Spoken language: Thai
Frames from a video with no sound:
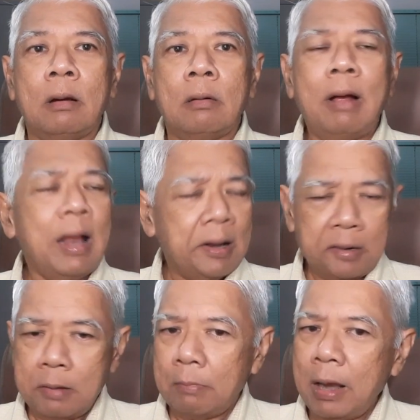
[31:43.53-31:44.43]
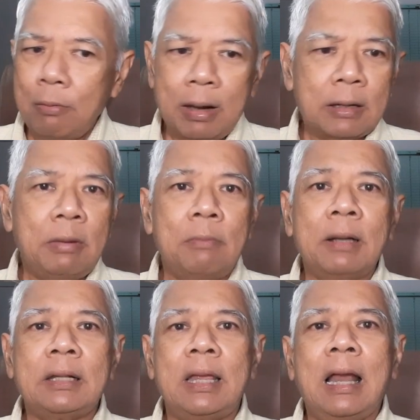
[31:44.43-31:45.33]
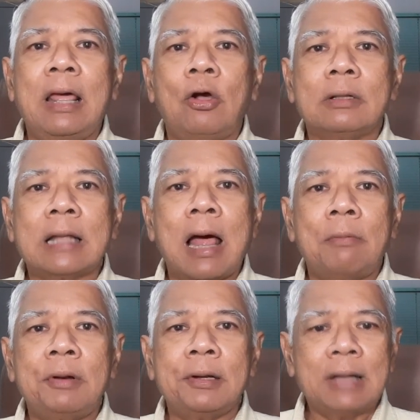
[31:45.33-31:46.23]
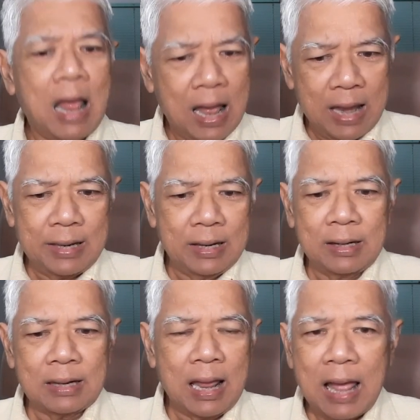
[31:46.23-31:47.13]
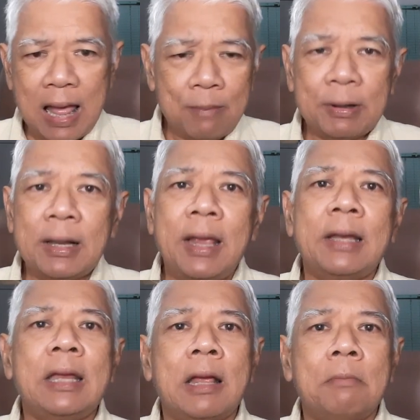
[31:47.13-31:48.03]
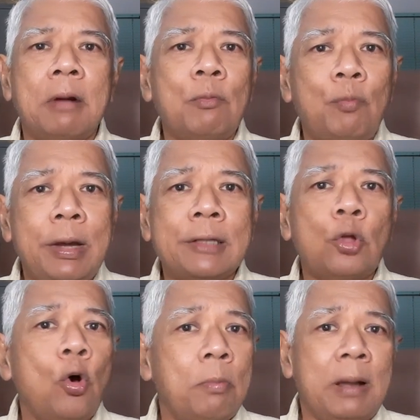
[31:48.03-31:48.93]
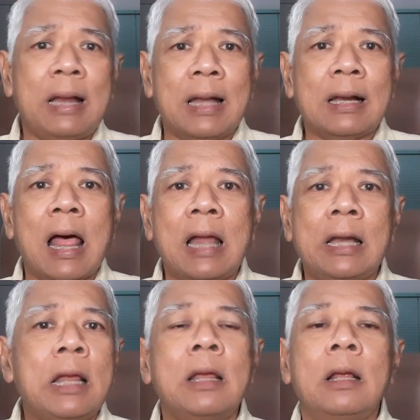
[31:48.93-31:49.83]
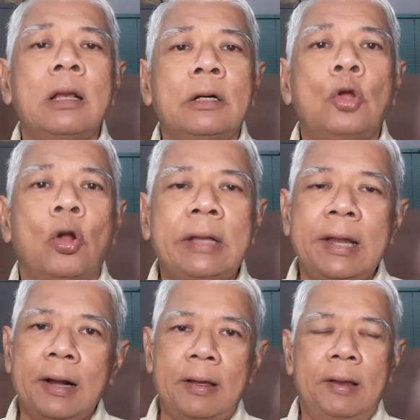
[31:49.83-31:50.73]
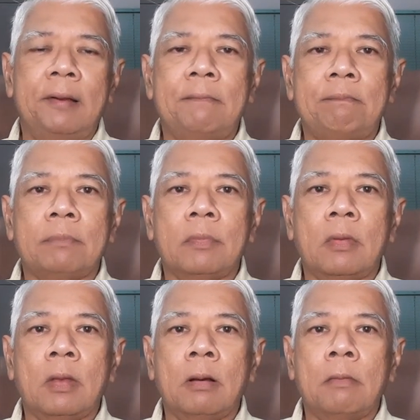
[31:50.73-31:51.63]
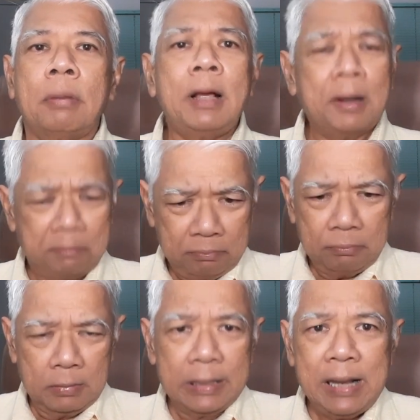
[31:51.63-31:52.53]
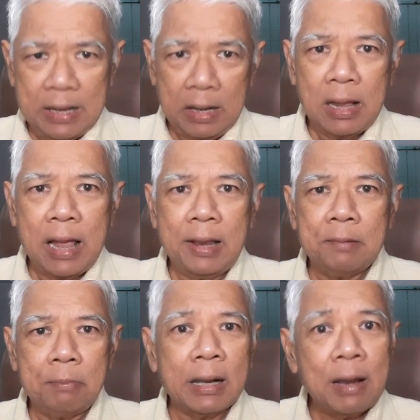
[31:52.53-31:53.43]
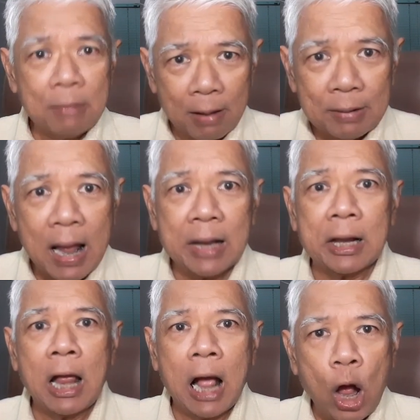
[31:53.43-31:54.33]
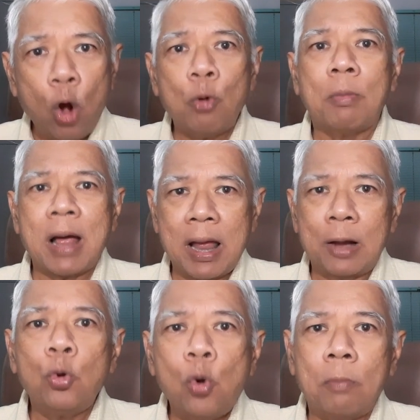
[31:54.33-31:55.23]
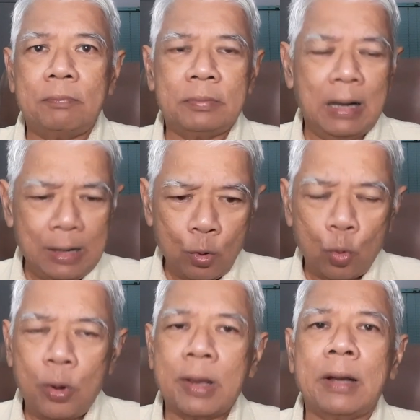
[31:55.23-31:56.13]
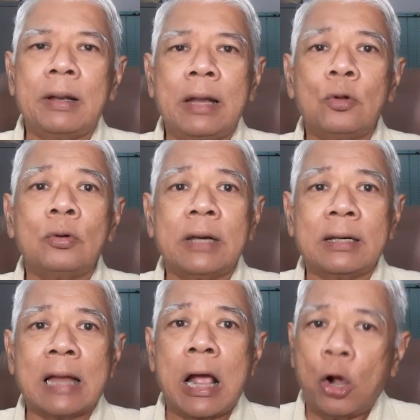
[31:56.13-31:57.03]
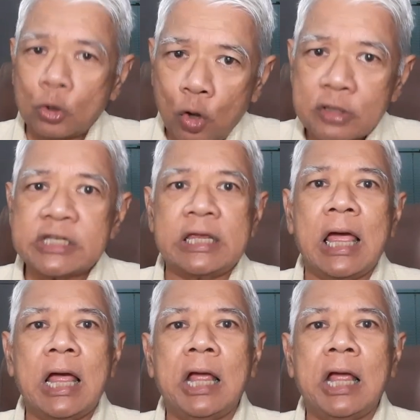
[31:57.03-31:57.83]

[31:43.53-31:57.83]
ว่าไม่ว่าจะมีมติอะไรก็ตามเถอะถ้าไอ้หนึ่งในห้าประเทศเนี่ยมันวีโต้มันคัดค้านนะโยนทิ้งเลยเพื่อเรียกให้ประเทศมหาอำนาจเข้ามาร่วมจะได้คุยกันในโต๊ะเจรจาก็ต้องเสีย